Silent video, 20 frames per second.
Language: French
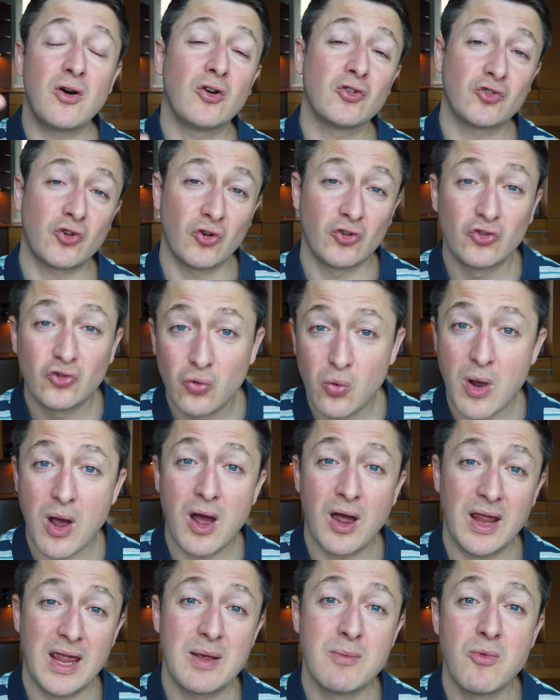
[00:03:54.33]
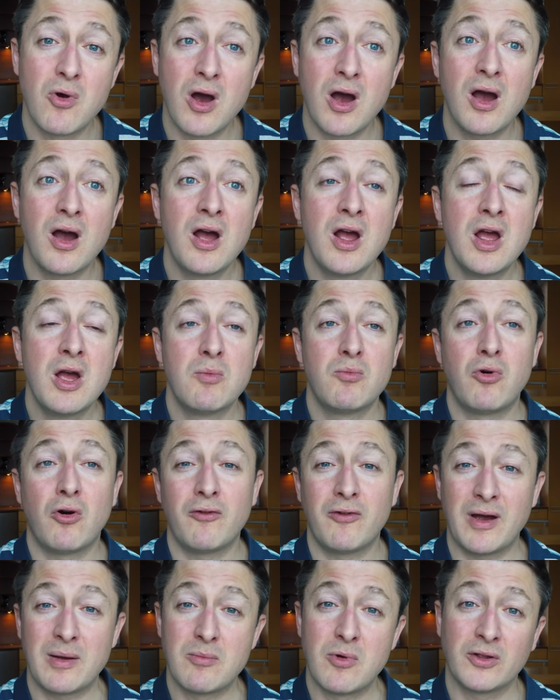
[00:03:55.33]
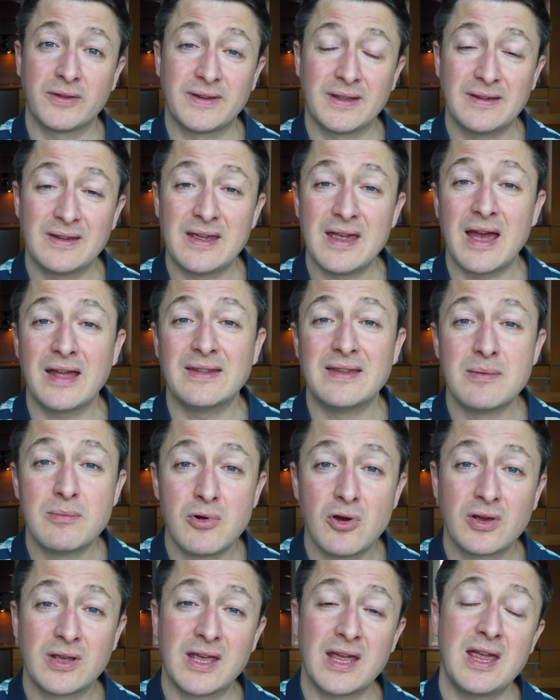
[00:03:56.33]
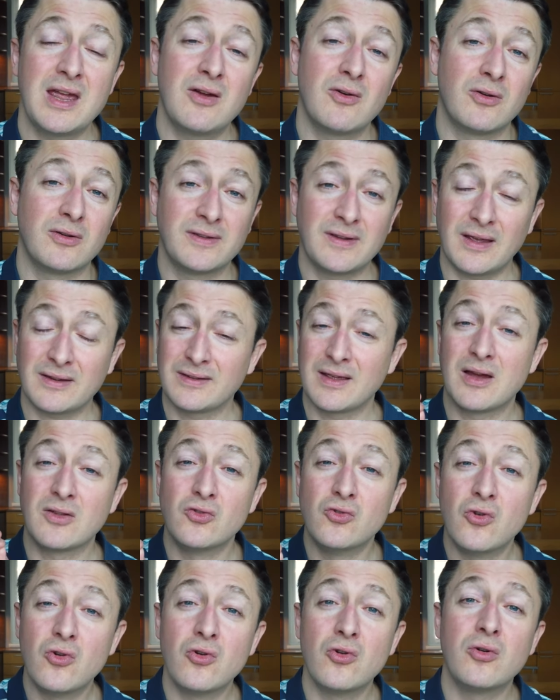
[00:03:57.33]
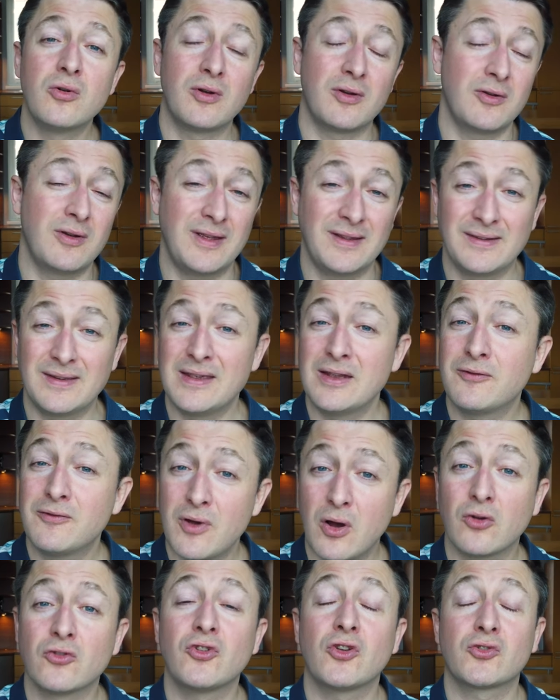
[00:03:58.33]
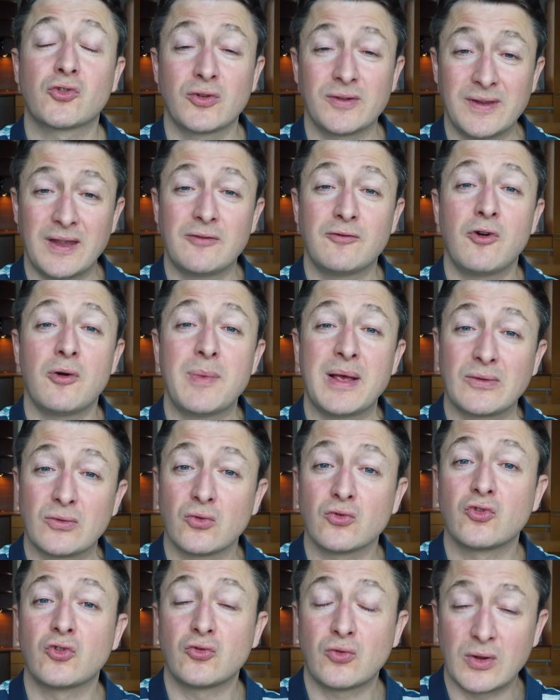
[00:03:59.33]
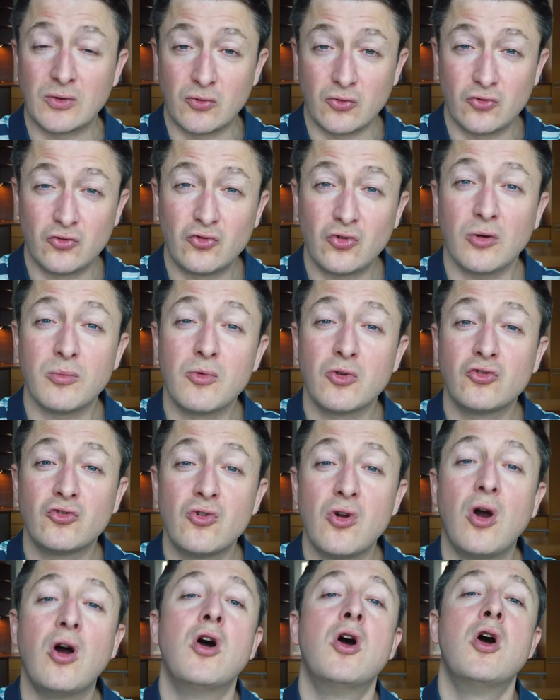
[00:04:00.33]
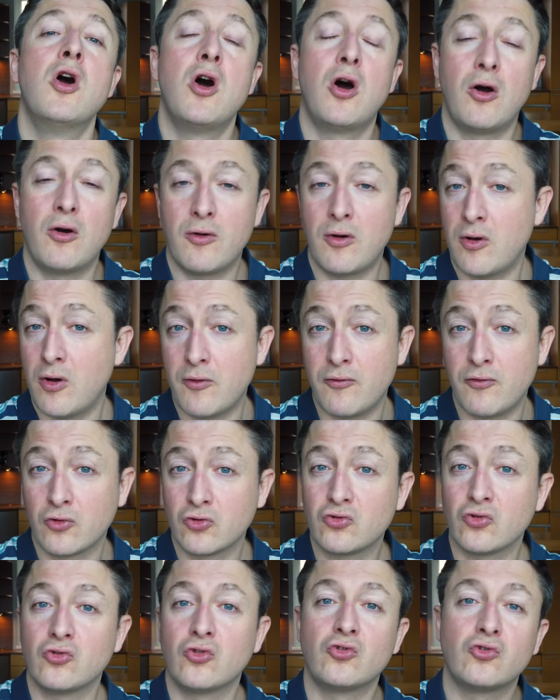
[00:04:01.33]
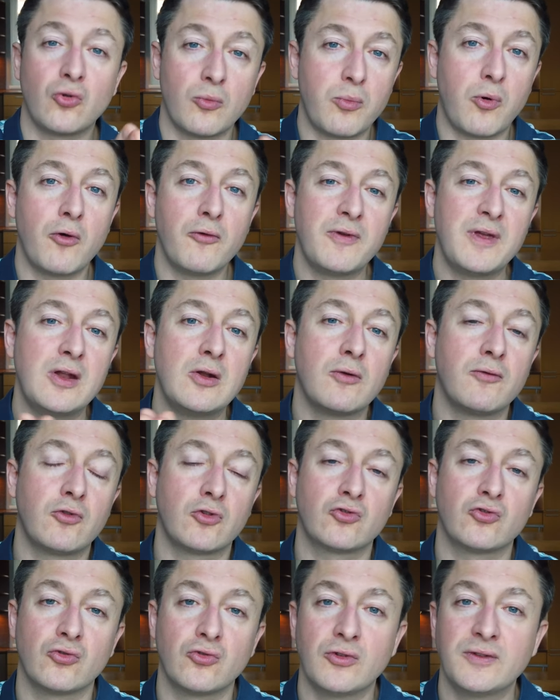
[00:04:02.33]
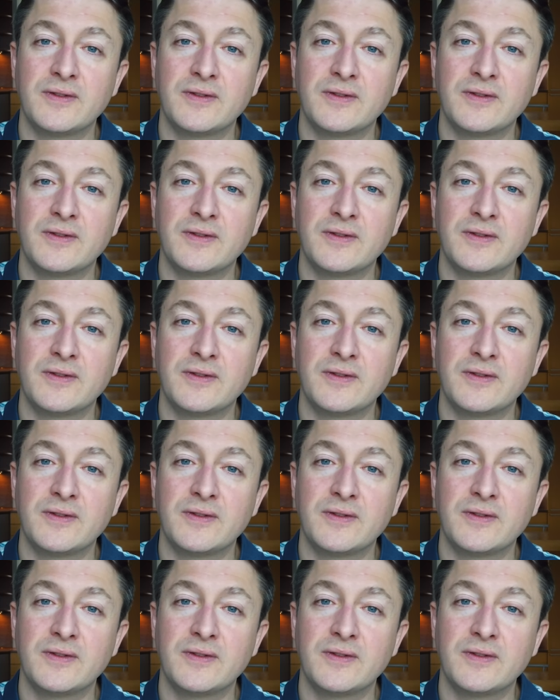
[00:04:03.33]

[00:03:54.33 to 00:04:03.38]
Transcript: entre toi et moi pour vraiment t'aider à débloquer euh, certains nœuds, euh, essayer de faire en sorte que cette formation ce soit de sur mesure en fonction de ton profil, en fonction de